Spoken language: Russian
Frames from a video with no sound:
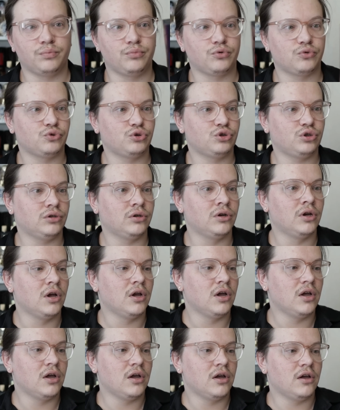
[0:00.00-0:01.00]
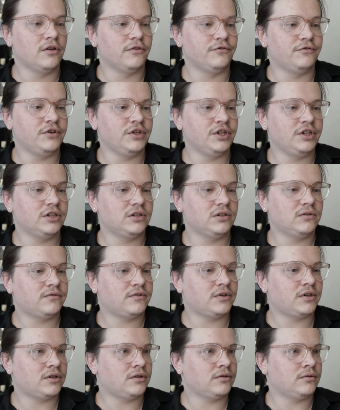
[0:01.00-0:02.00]
Просто
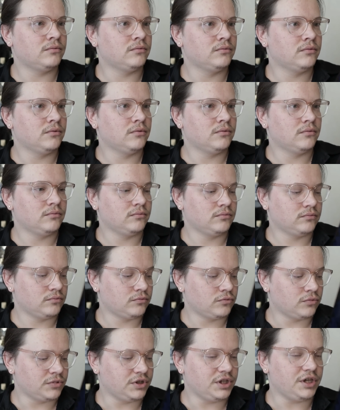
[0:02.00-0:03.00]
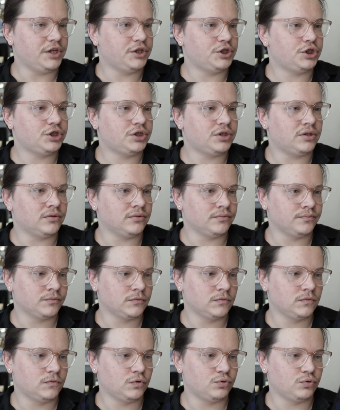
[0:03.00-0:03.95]
виниловая нечто.